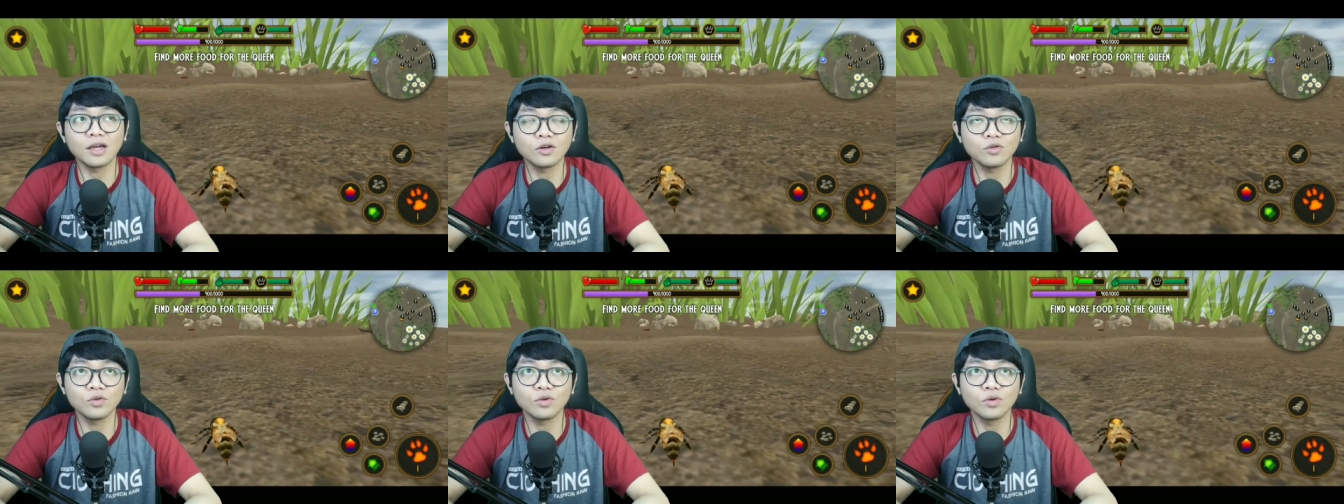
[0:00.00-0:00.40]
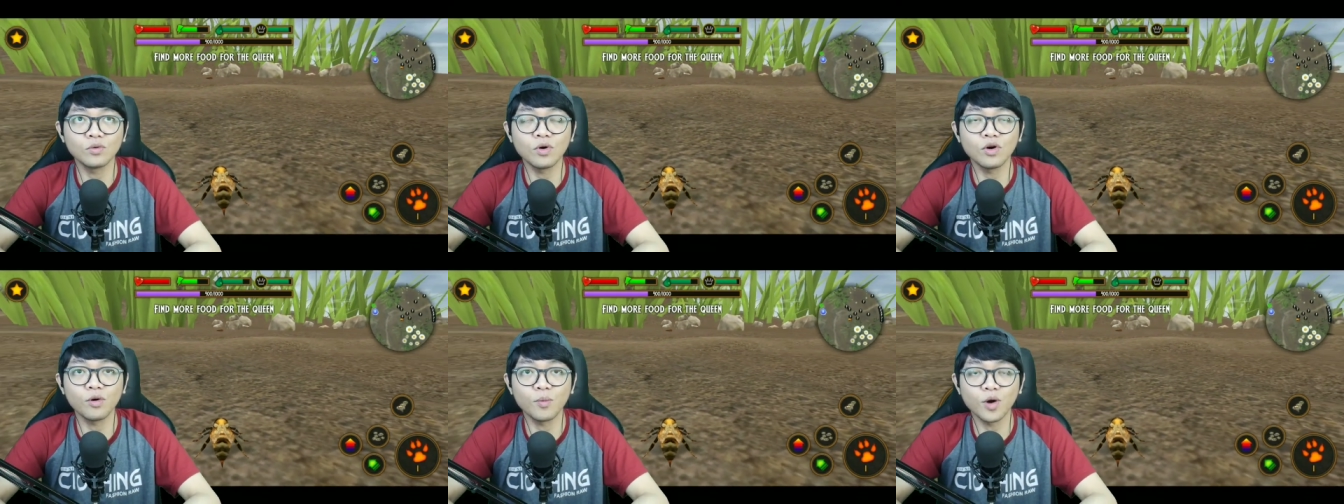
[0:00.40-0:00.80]

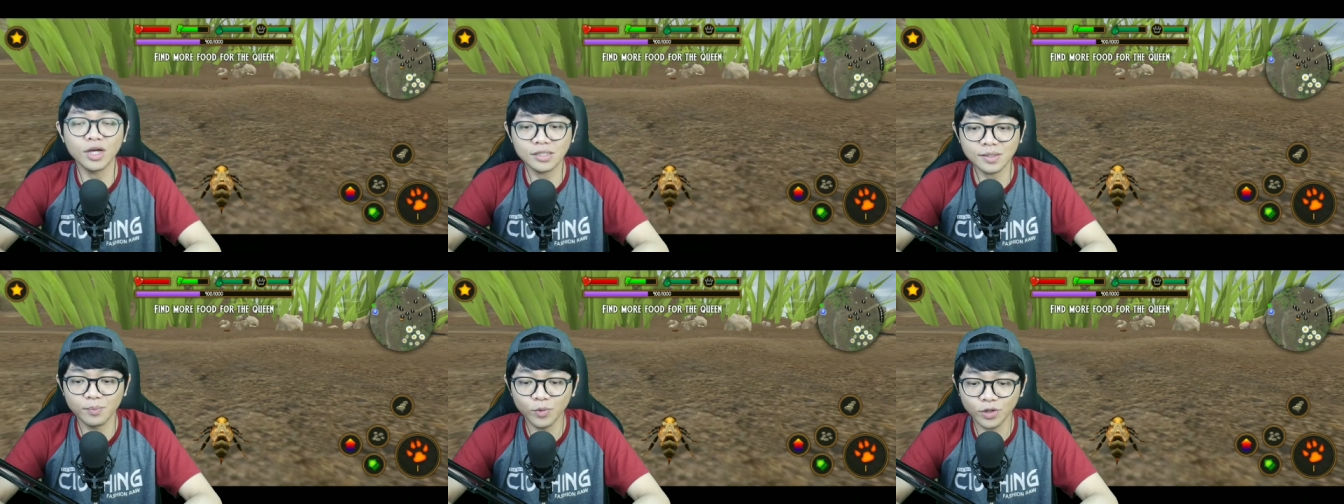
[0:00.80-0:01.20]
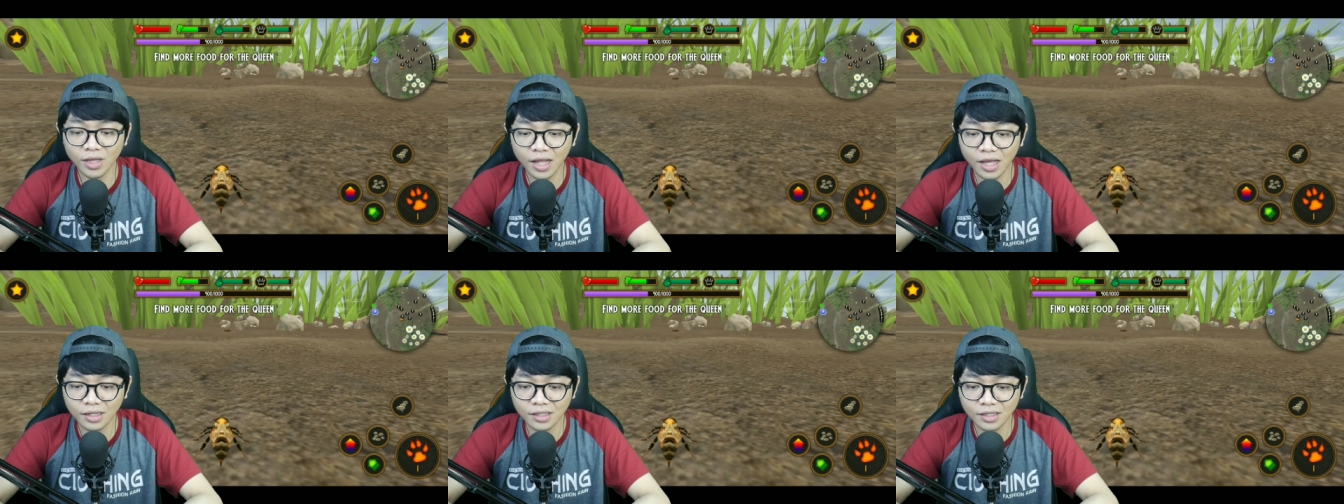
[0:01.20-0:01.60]

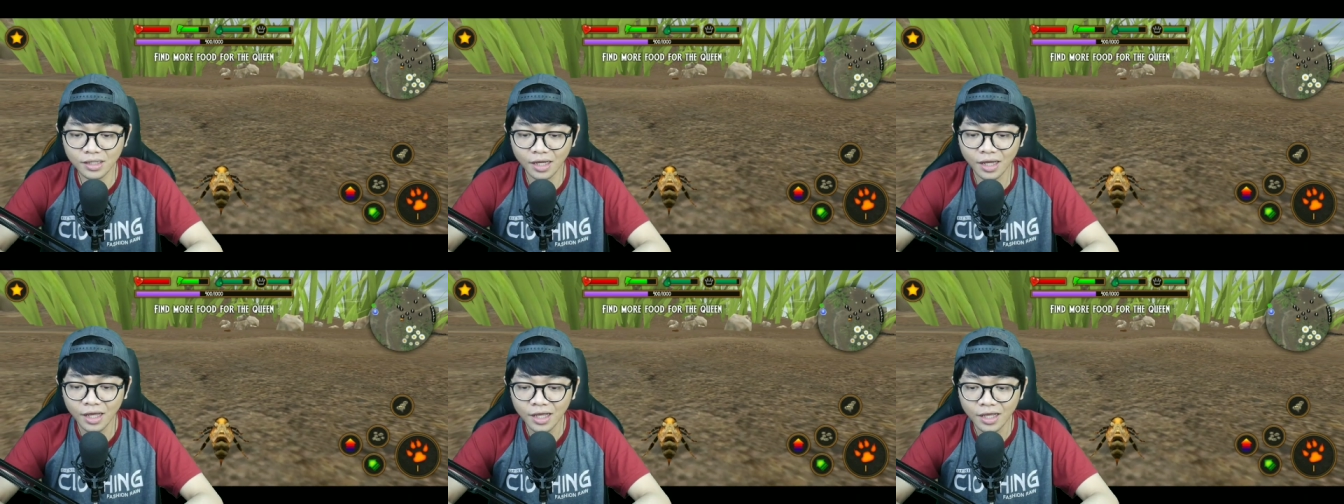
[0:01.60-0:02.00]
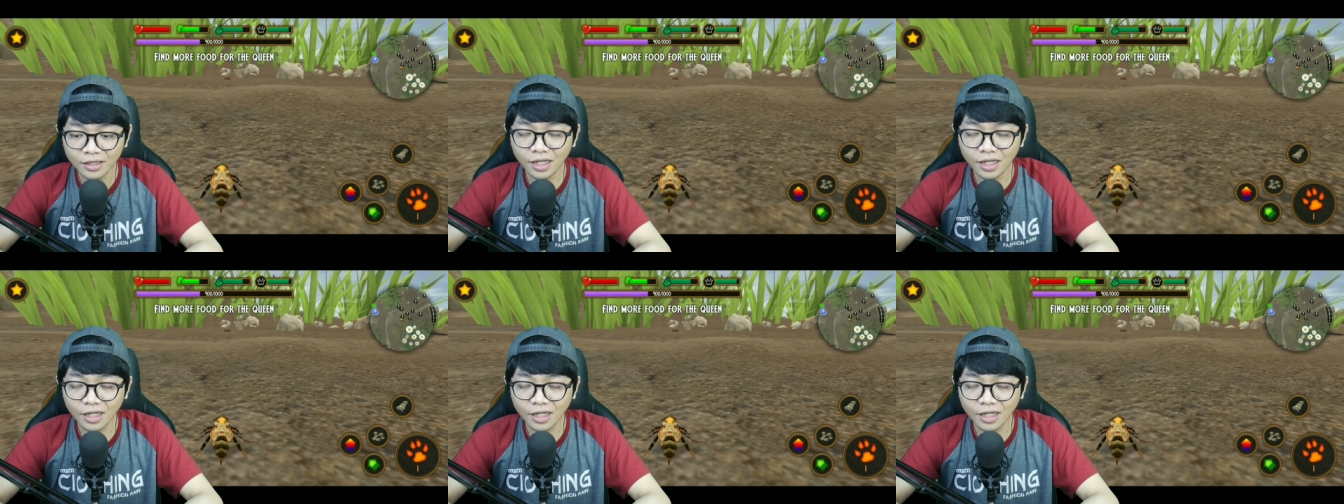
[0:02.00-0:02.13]
Aduh. Oh, no.